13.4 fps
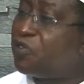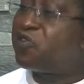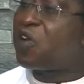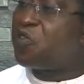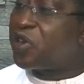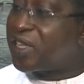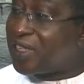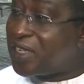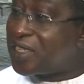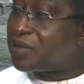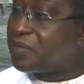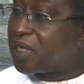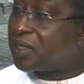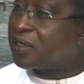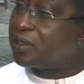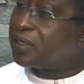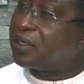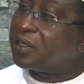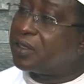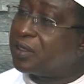favoritisme
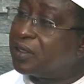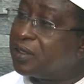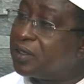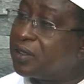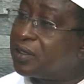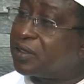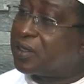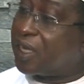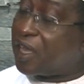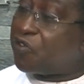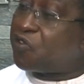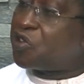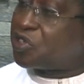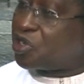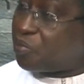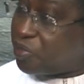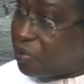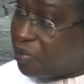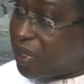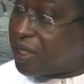dans la fonction
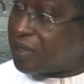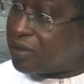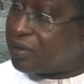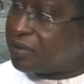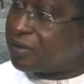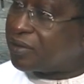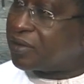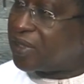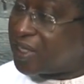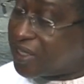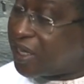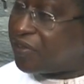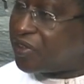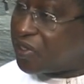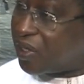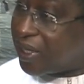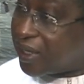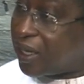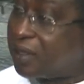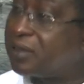publique, des services de
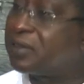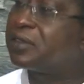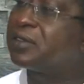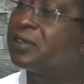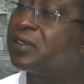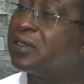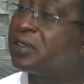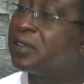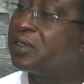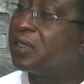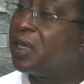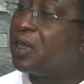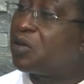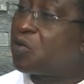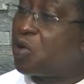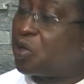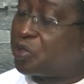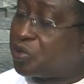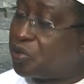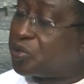l'État,
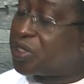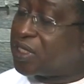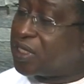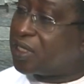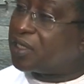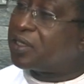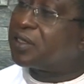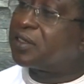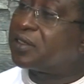contre aussi